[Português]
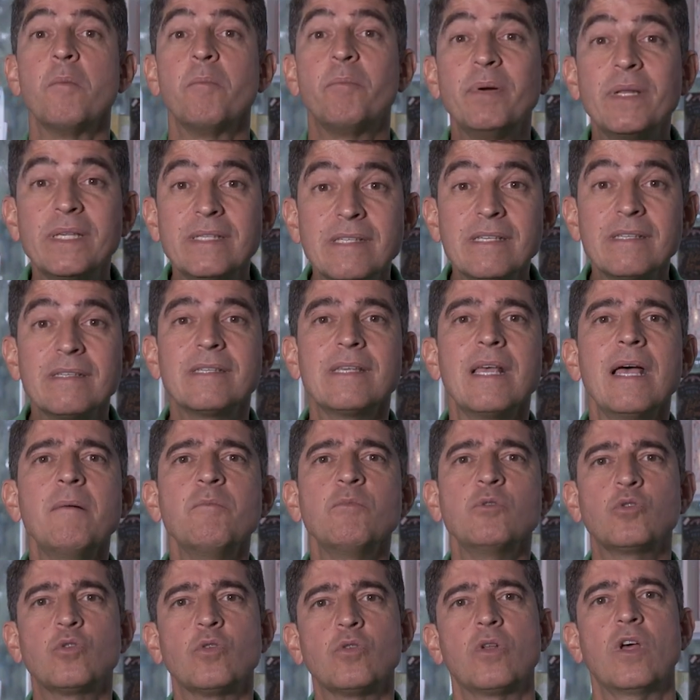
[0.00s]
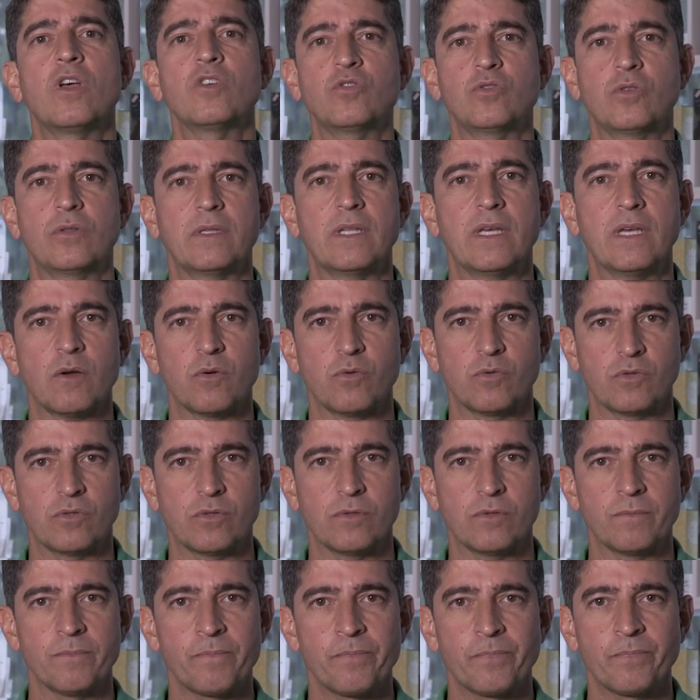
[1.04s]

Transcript: precisamos do nosso Deus.